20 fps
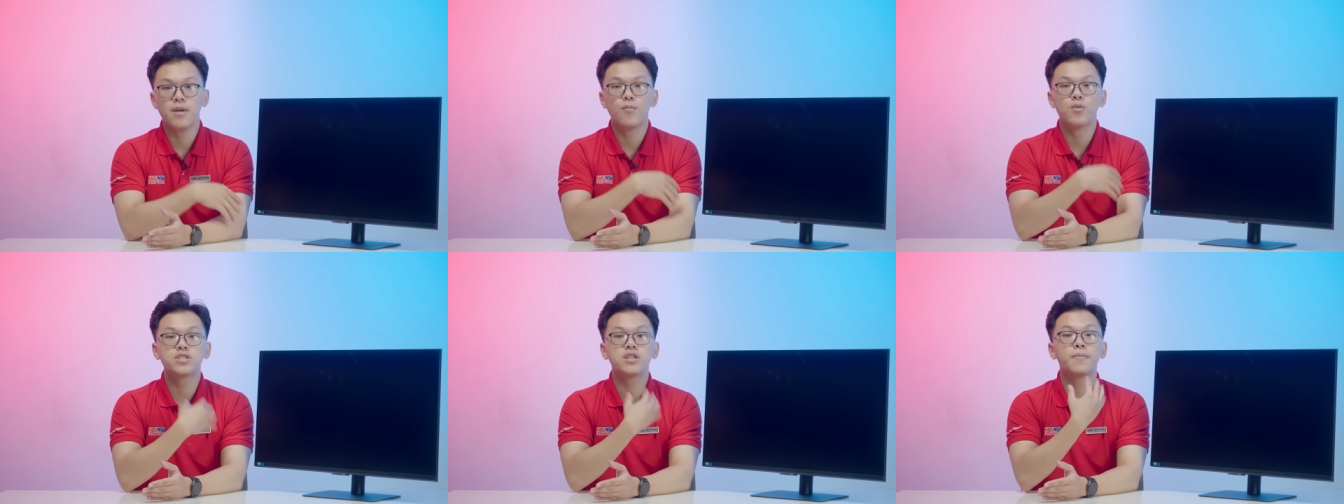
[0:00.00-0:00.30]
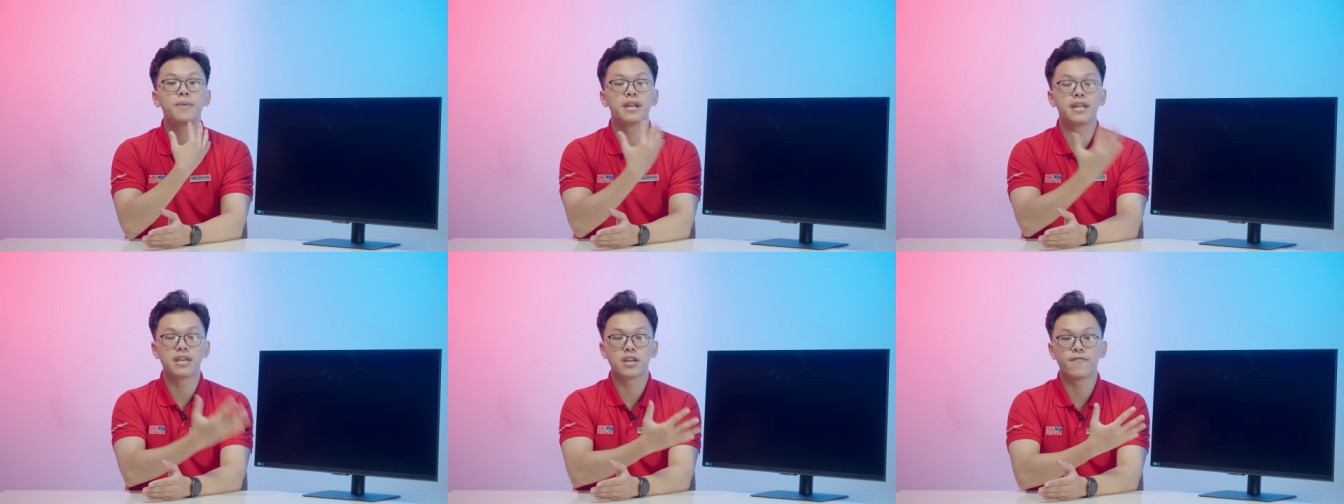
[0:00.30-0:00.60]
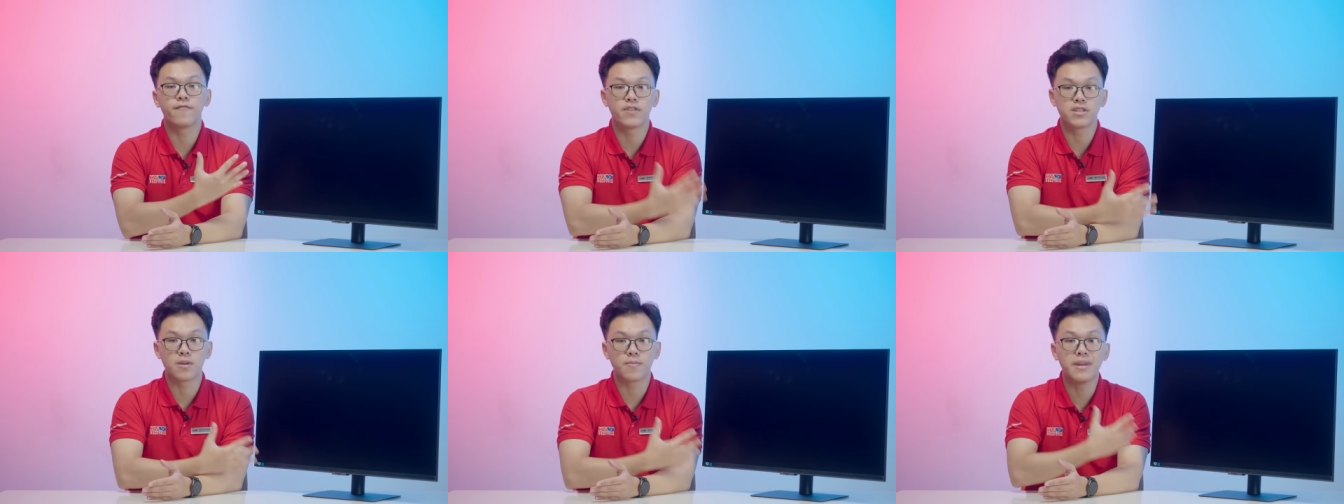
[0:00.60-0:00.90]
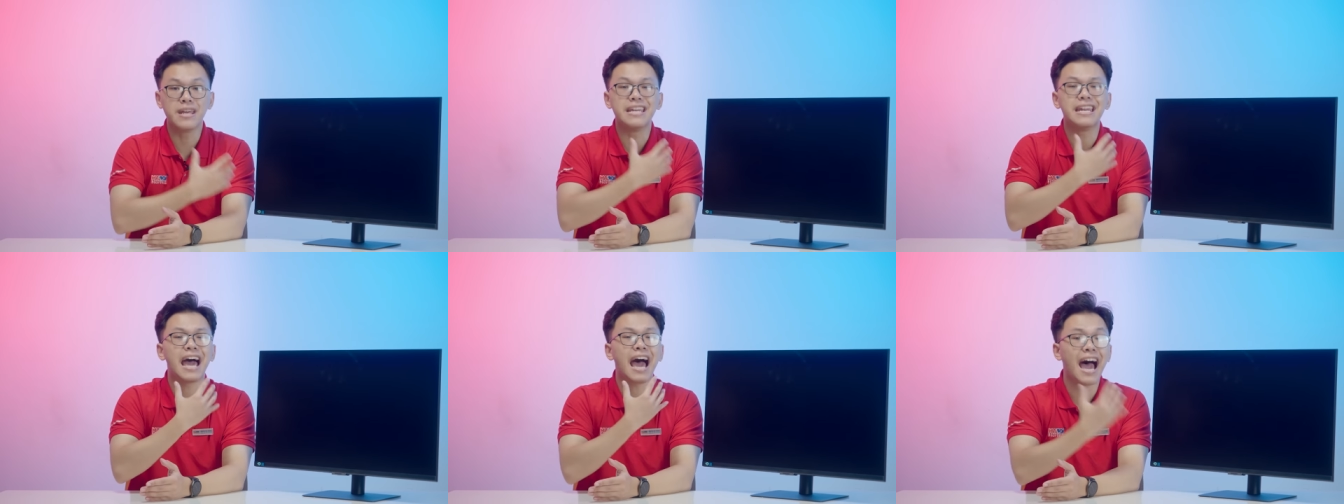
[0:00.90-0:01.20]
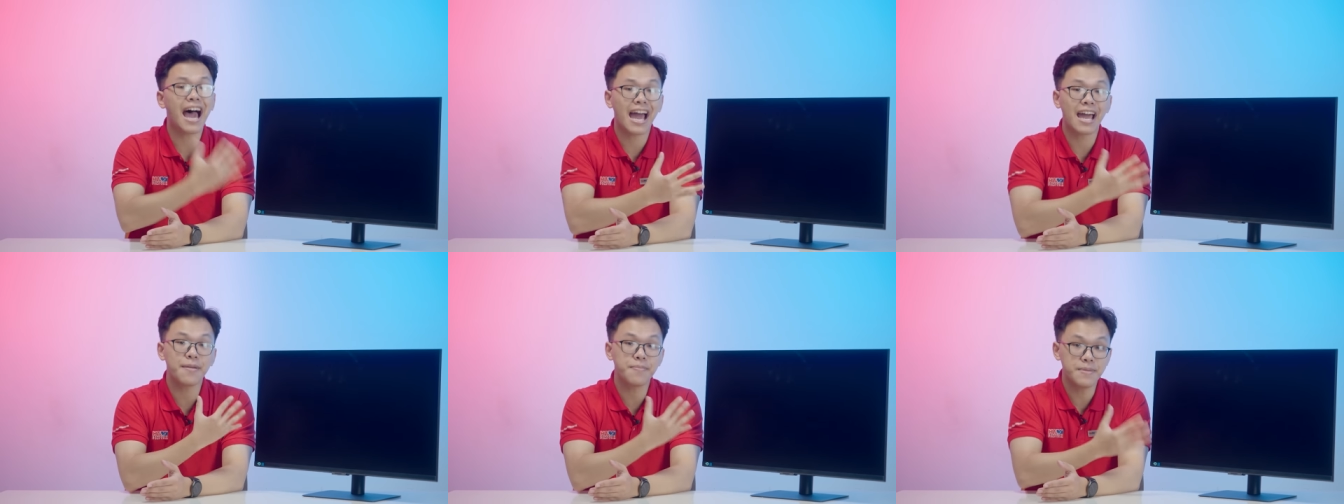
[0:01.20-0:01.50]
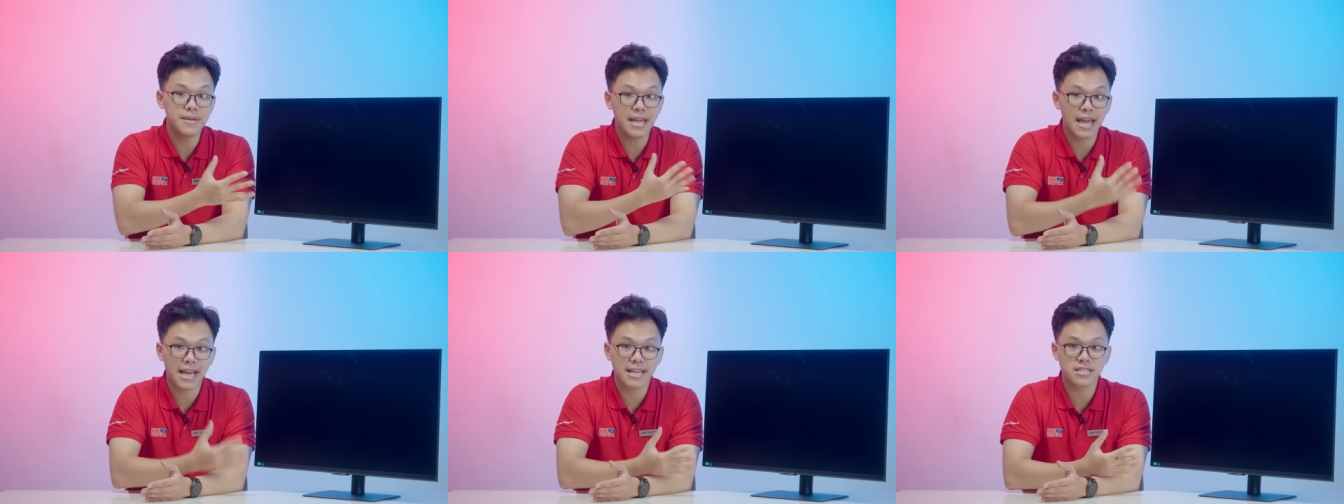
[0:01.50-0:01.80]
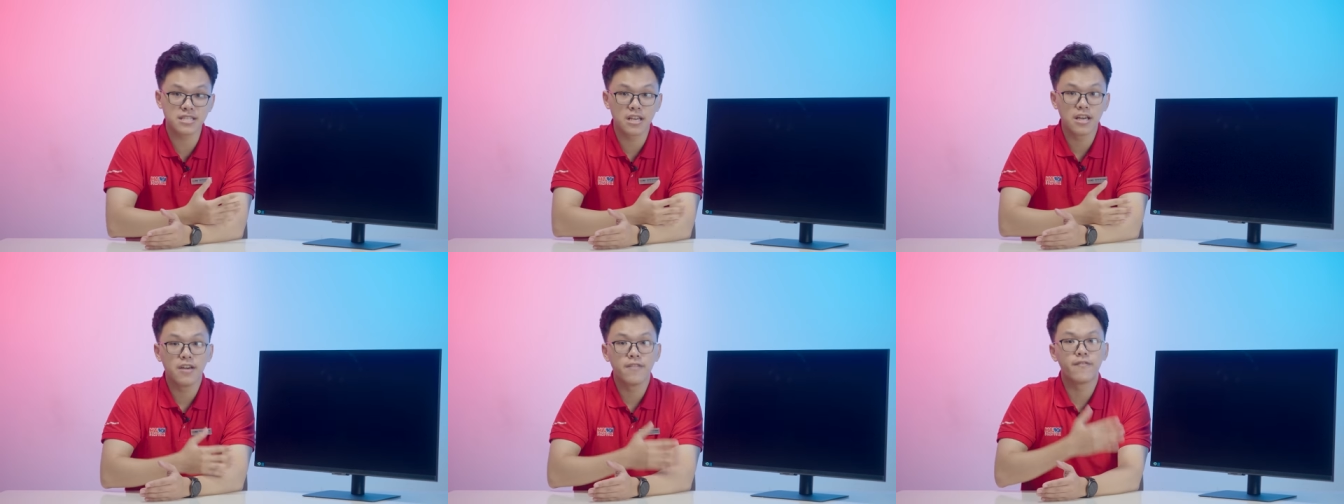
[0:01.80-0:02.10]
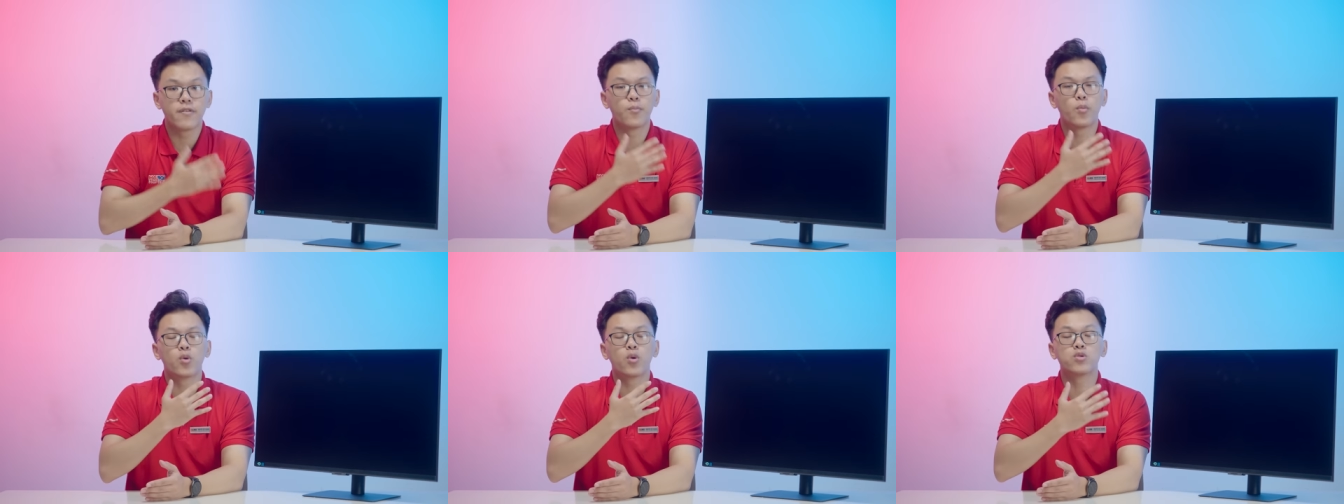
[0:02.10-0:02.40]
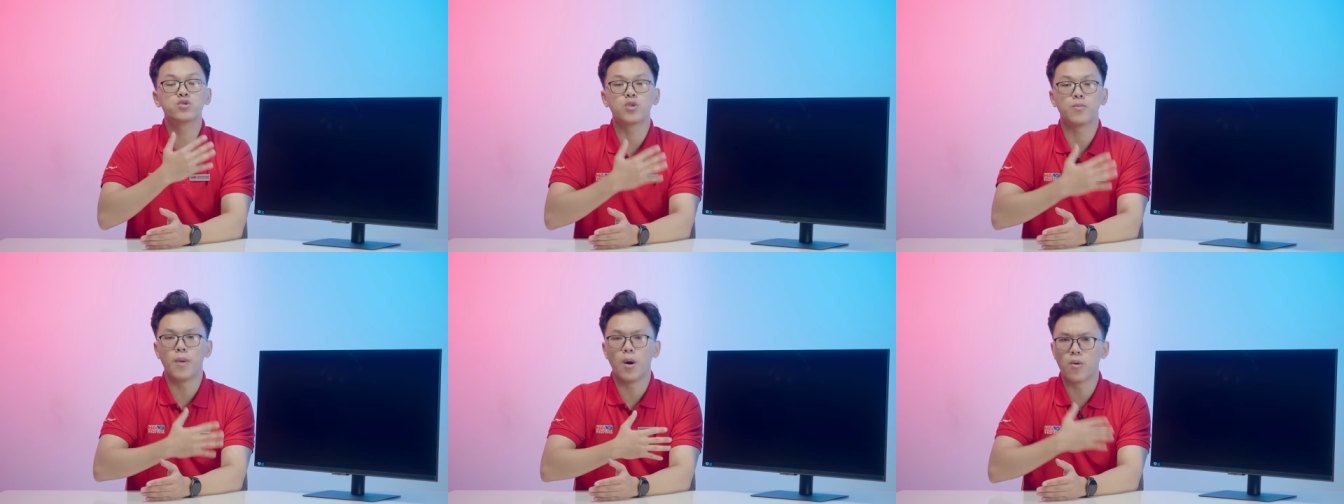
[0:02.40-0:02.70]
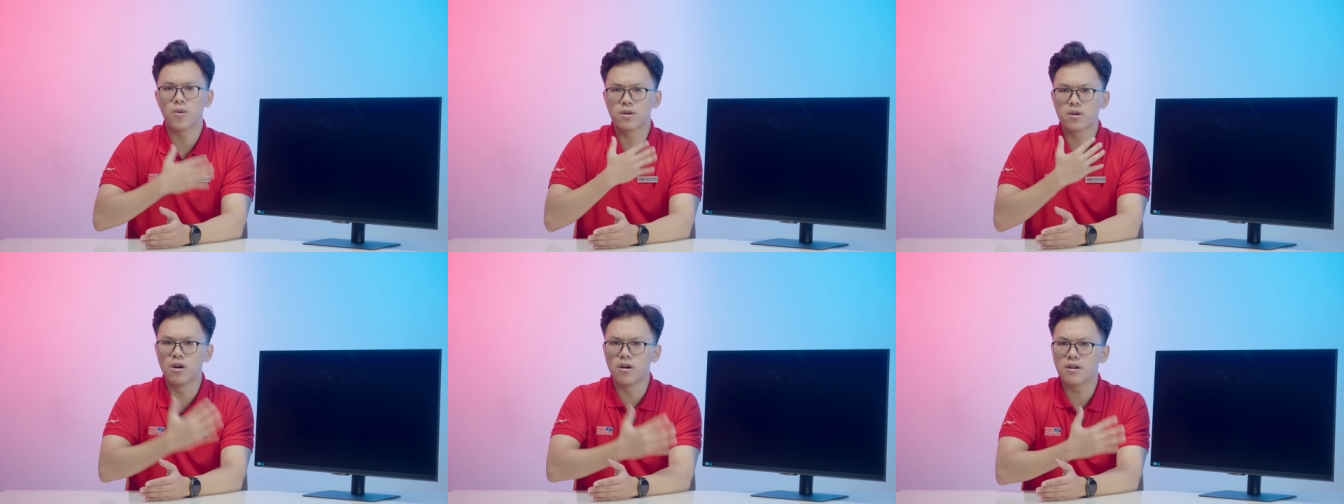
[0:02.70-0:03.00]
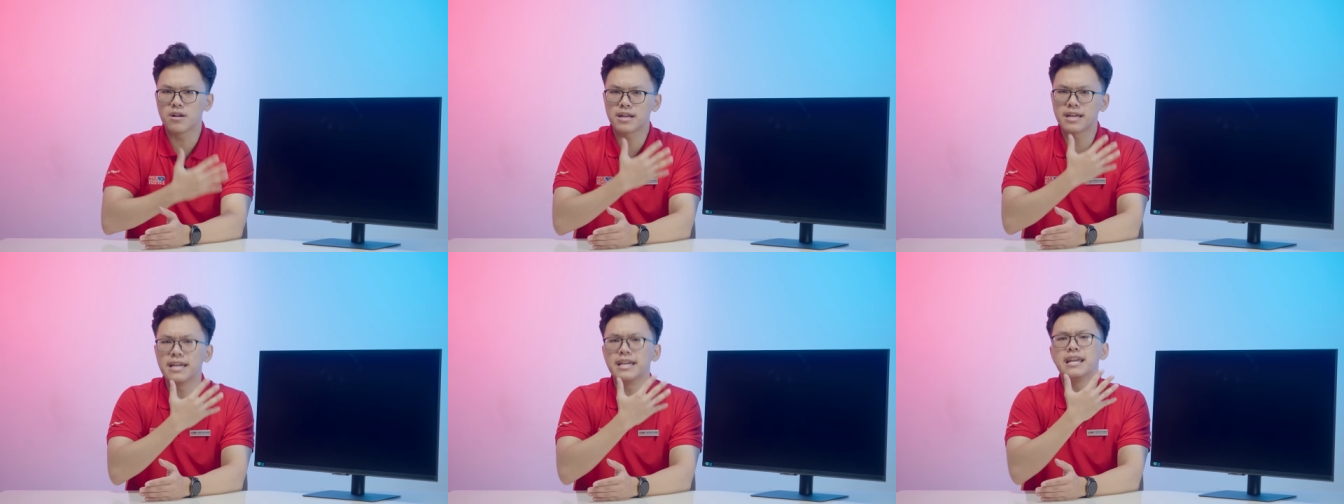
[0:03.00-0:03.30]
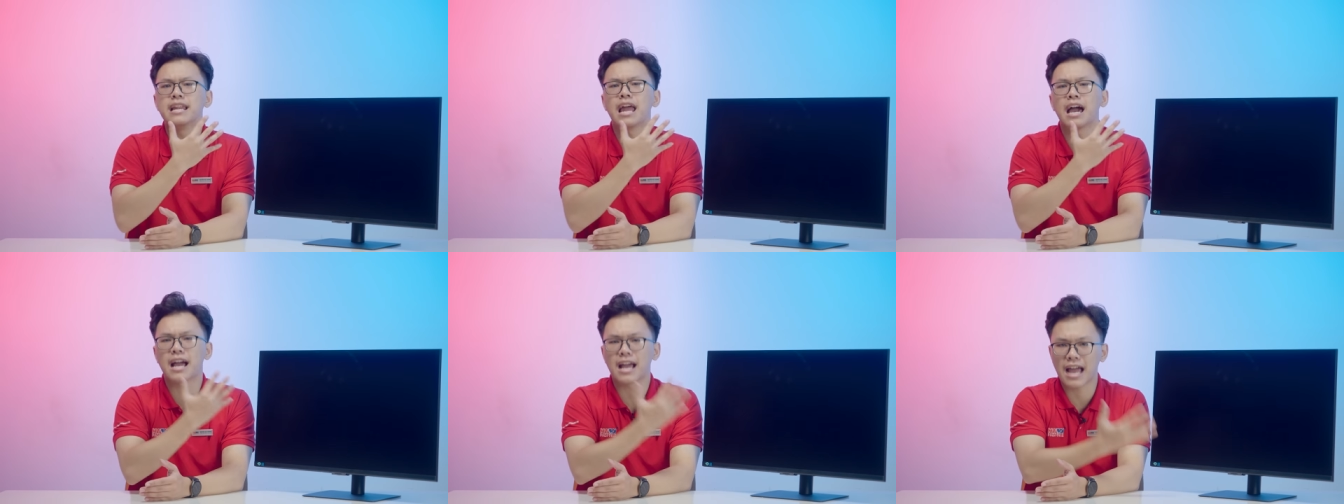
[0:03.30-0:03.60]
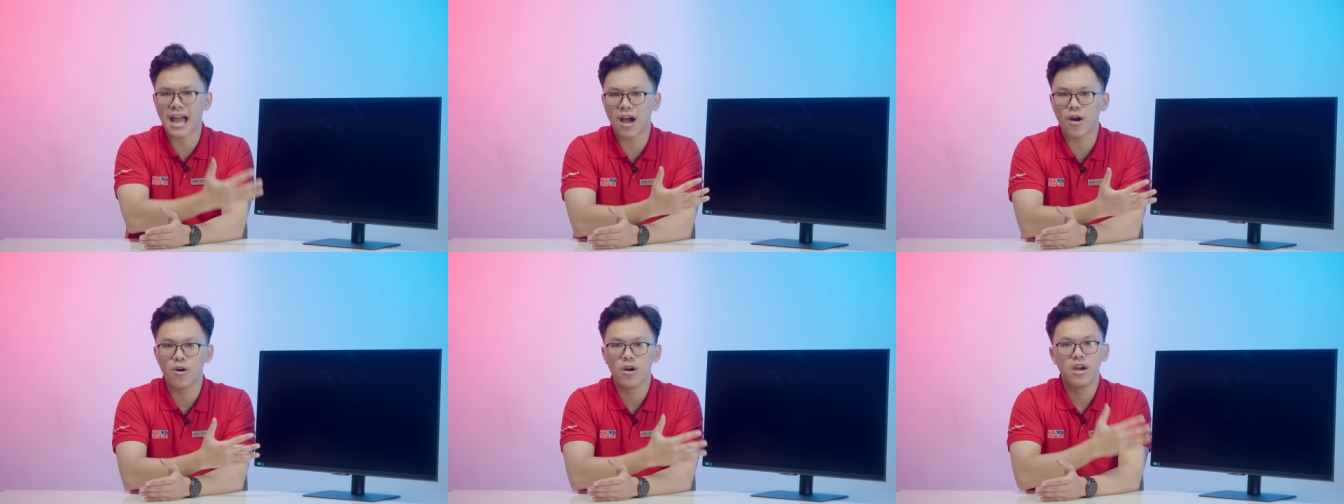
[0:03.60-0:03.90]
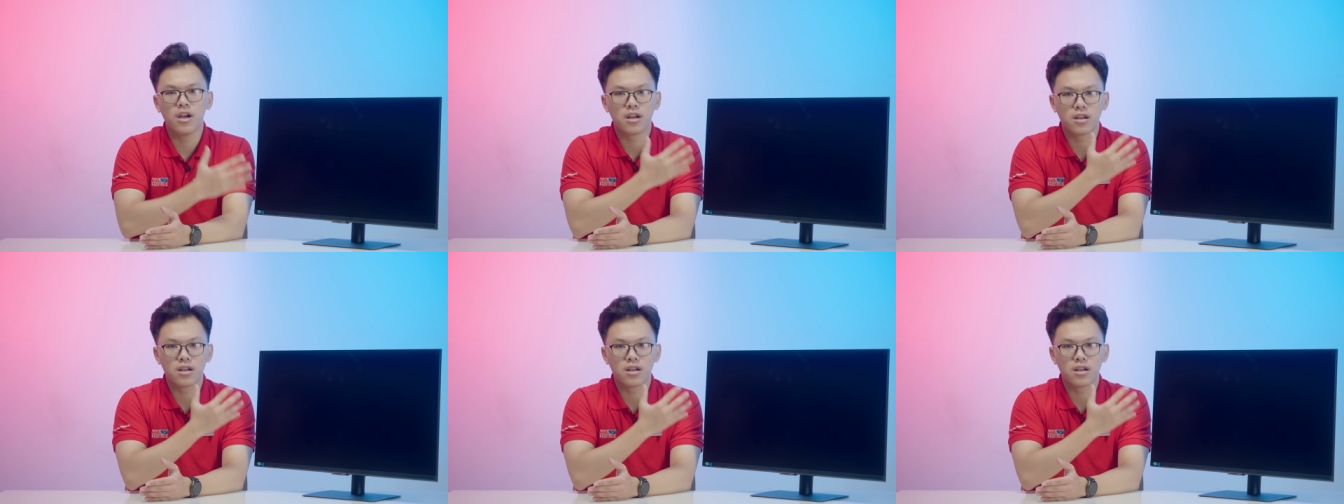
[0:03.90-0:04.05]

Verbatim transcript: một chiếc màn hình với tấm nền i pê ét và một độ chuẩn màu cực kỳ là cao,